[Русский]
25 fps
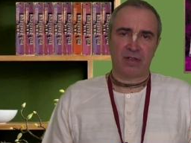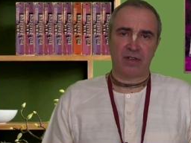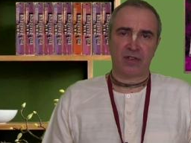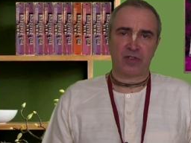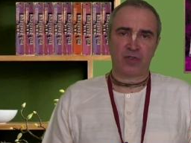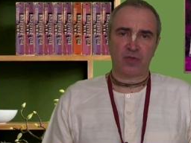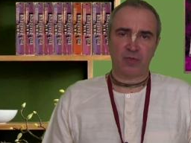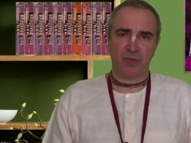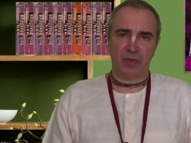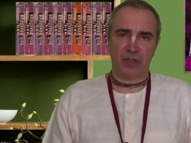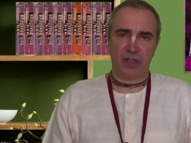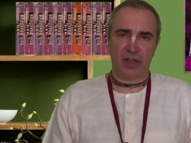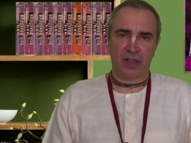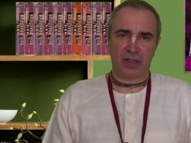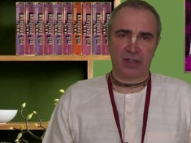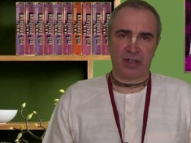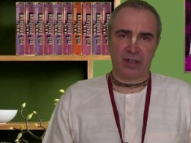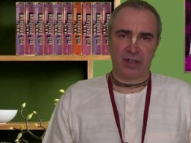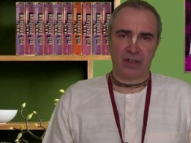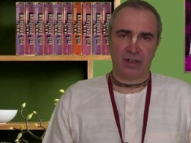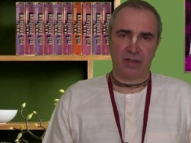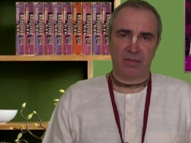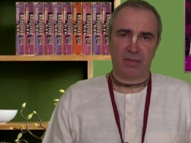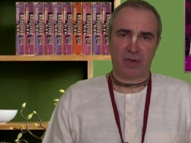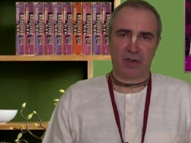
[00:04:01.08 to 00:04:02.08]

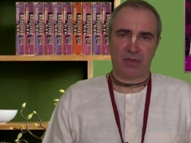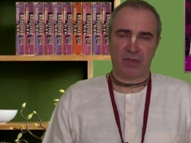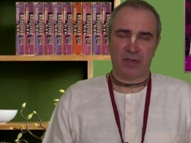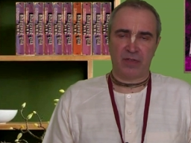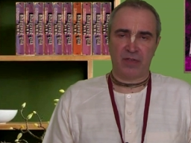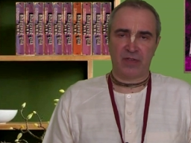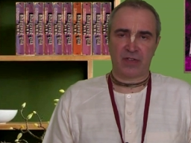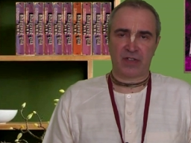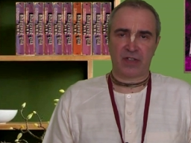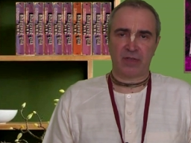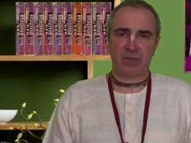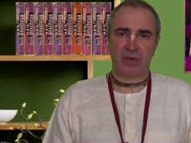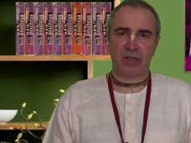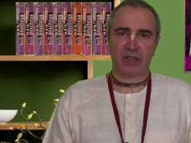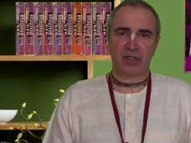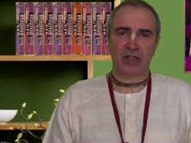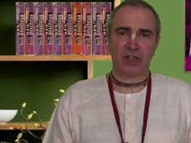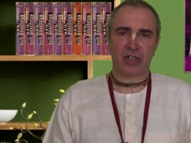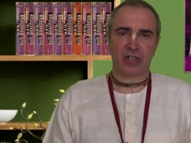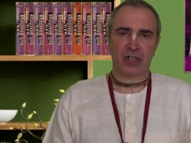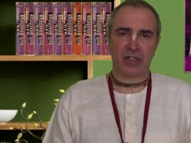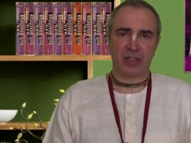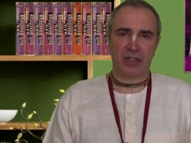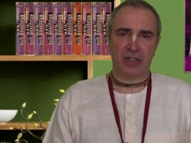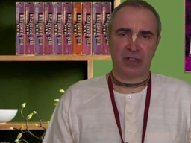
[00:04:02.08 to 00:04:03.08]
субъекта правовых
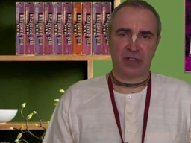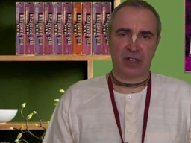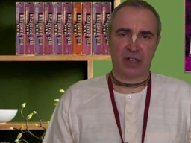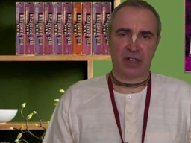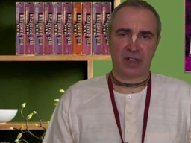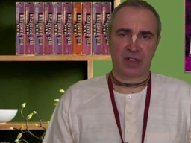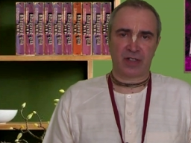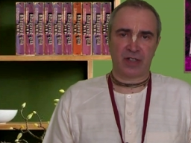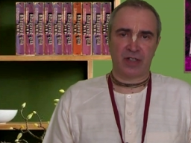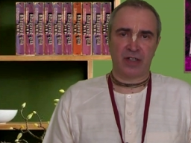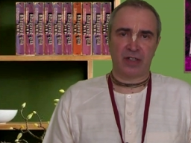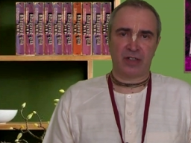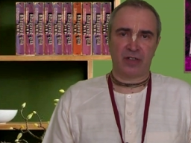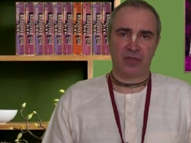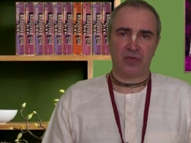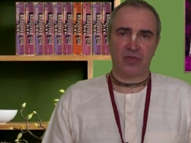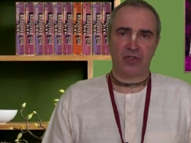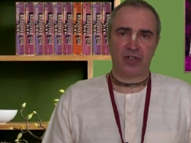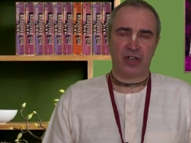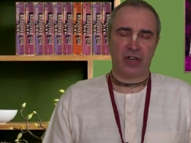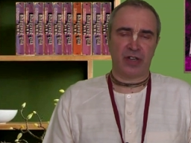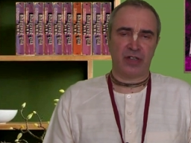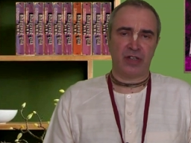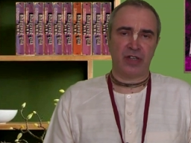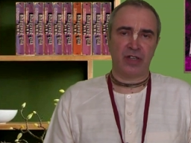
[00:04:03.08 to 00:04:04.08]
взаимоотношений траста – это
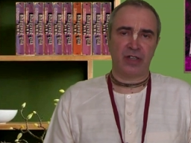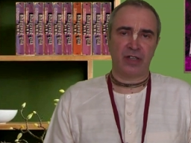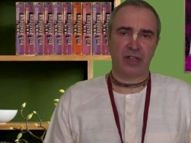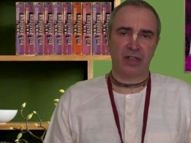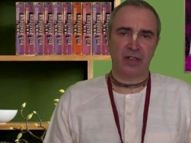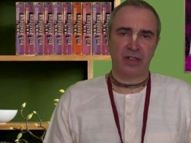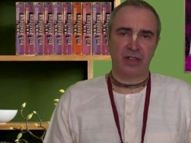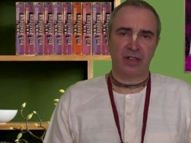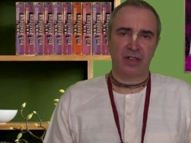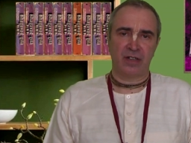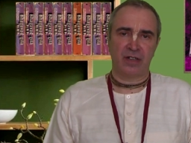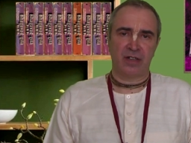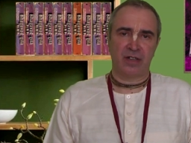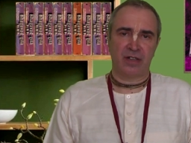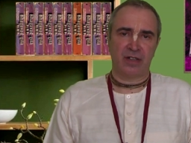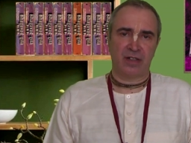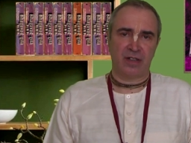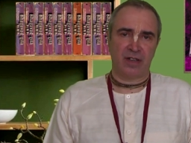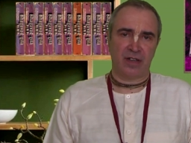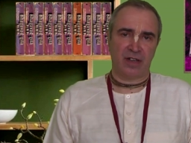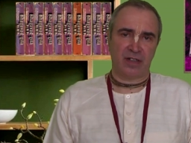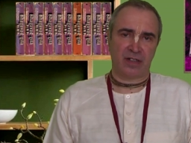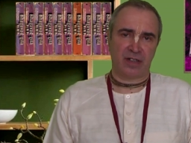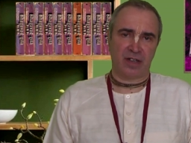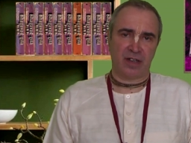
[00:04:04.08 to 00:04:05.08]
учредитель,
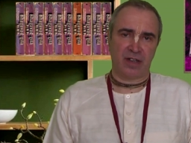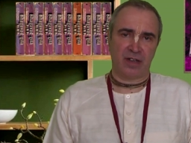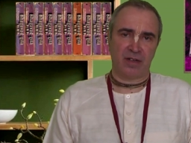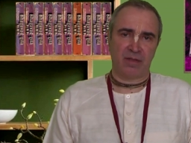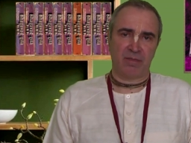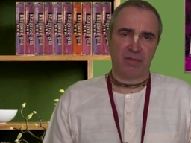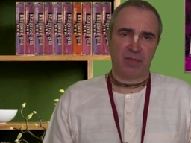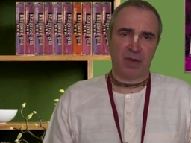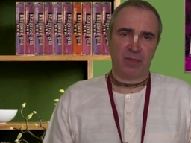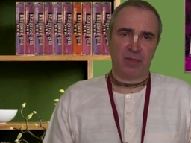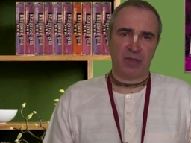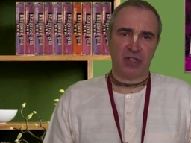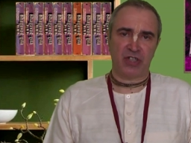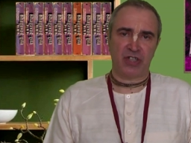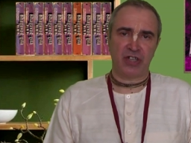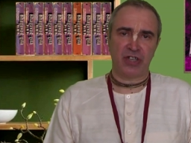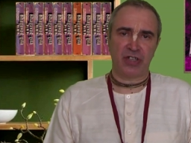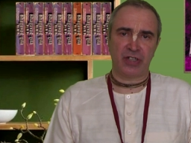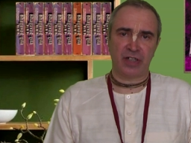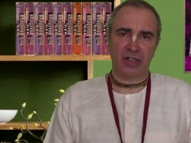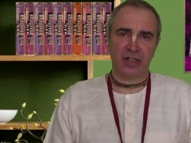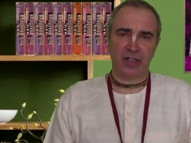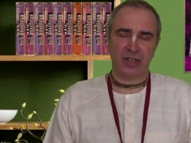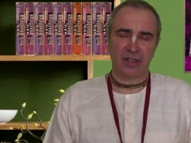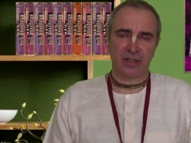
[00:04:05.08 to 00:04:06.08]
это
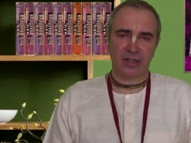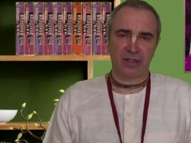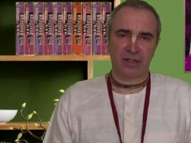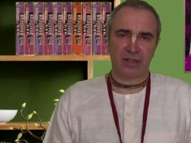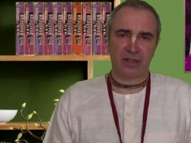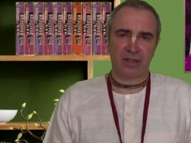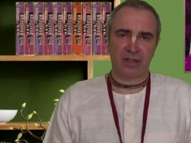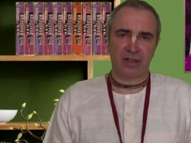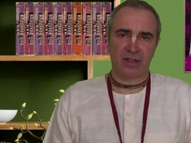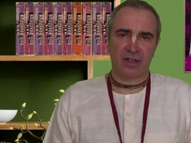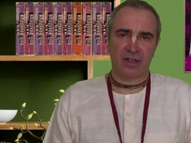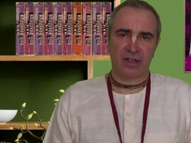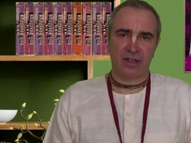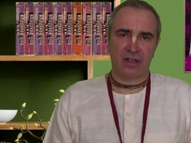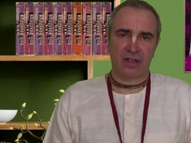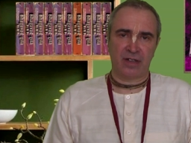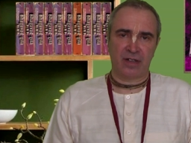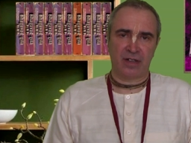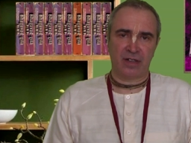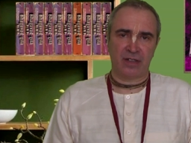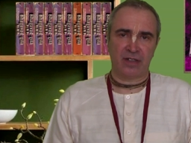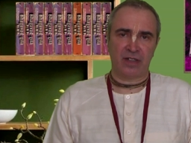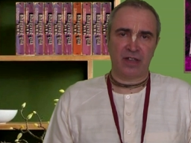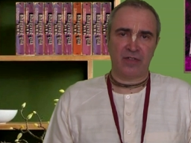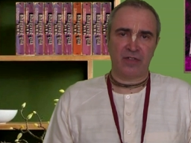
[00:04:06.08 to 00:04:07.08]
попечители,
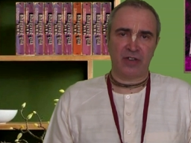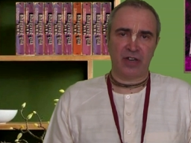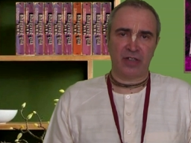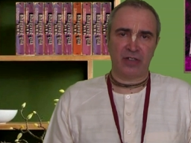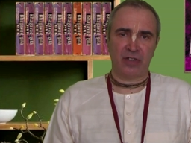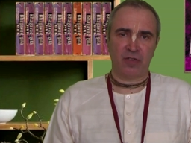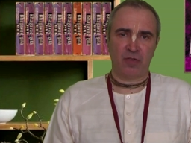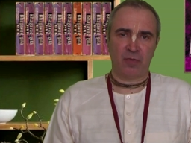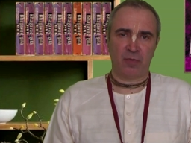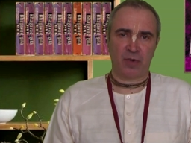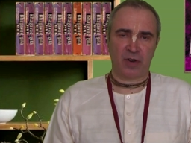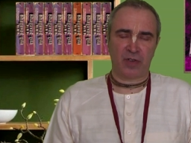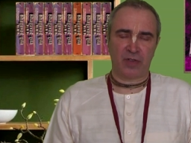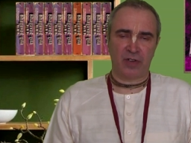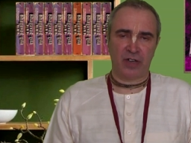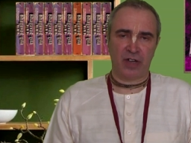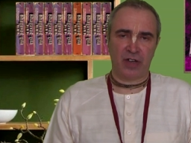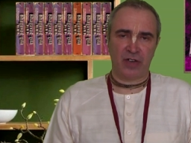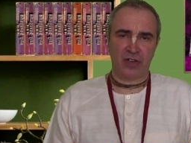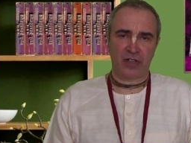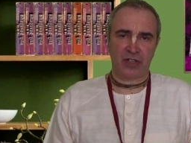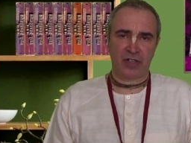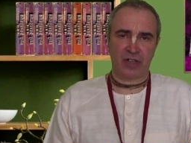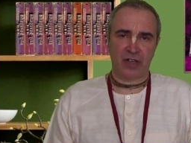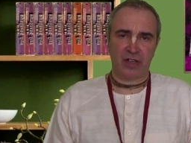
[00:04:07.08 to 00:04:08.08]
доверенные
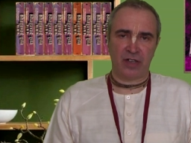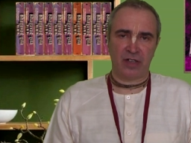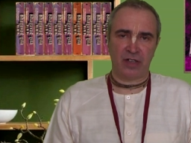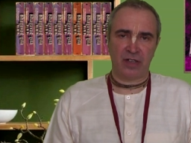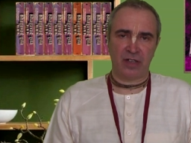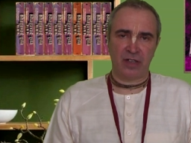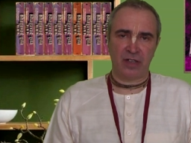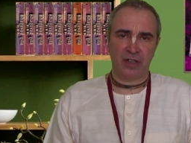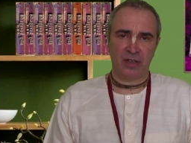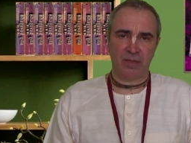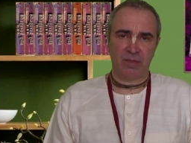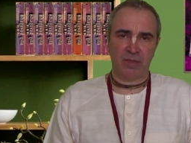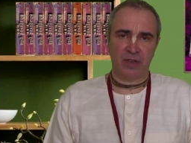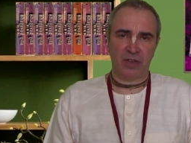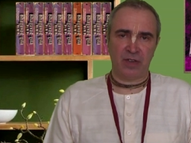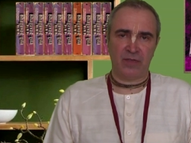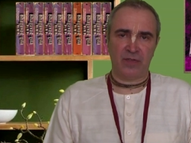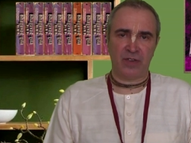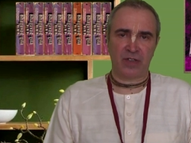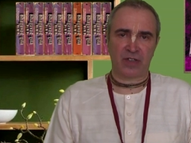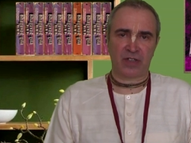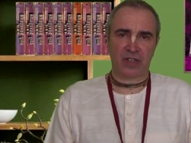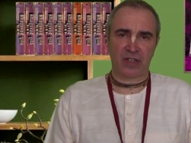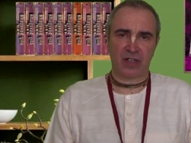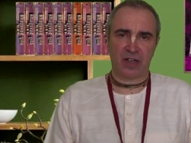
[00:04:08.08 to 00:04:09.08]
управляющие и
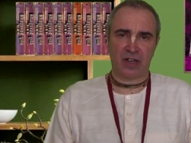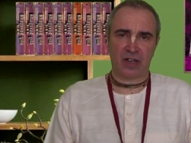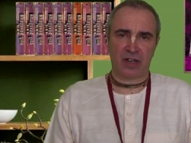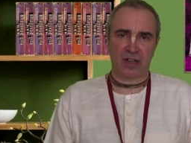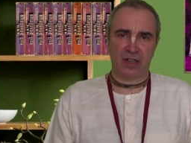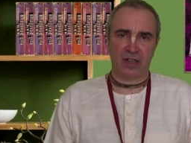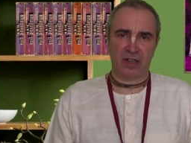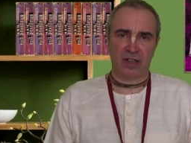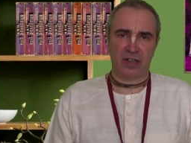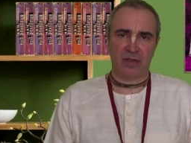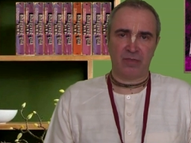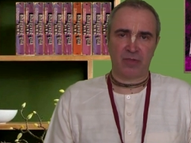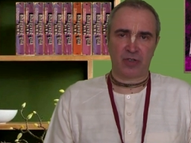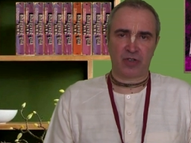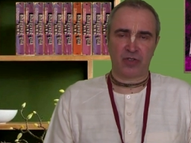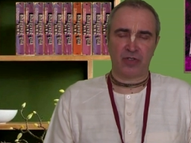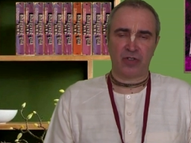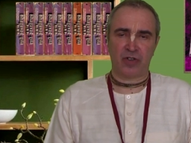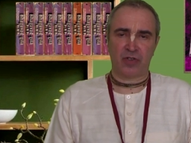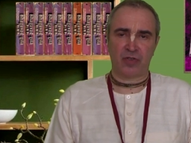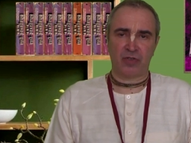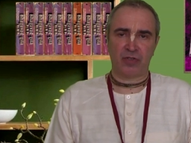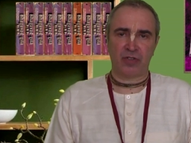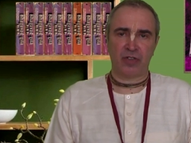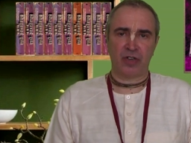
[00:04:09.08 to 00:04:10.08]
бенефициар или
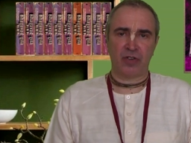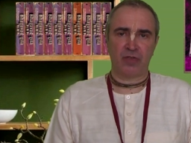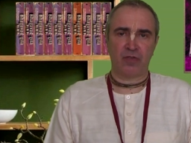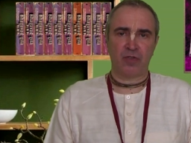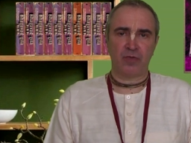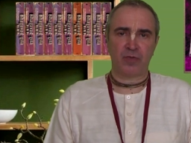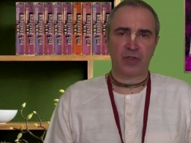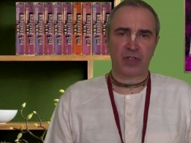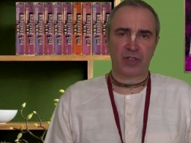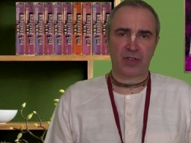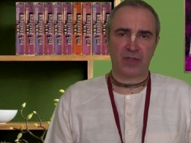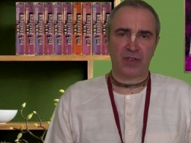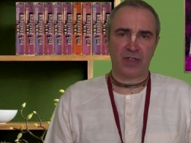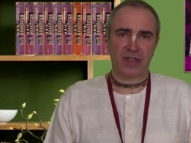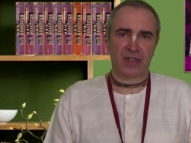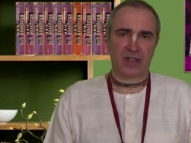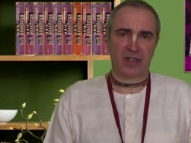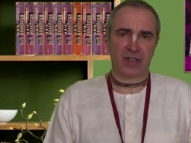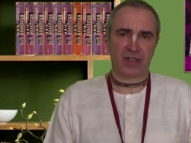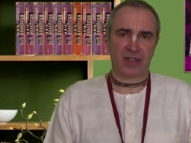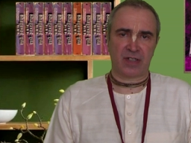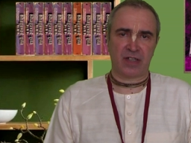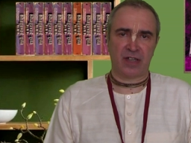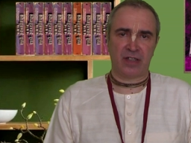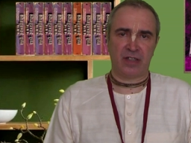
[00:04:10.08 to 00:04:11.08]
Международное общество
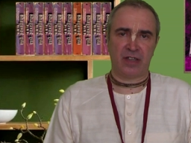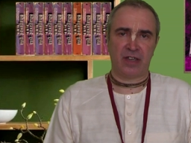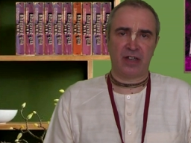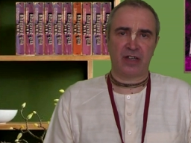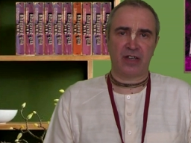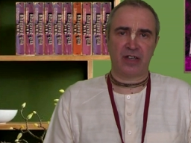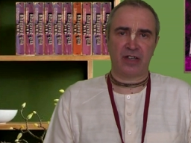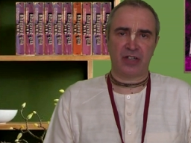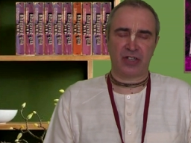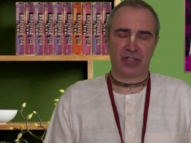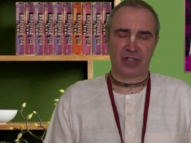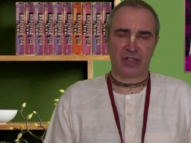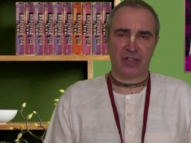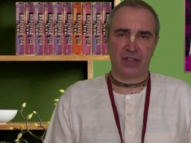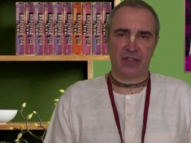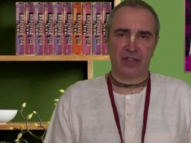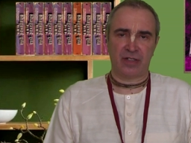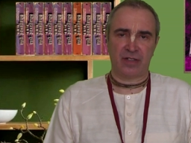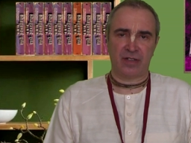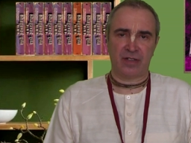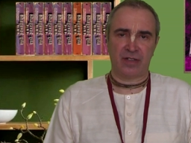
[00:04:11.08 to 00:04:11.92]
сознания Кришны.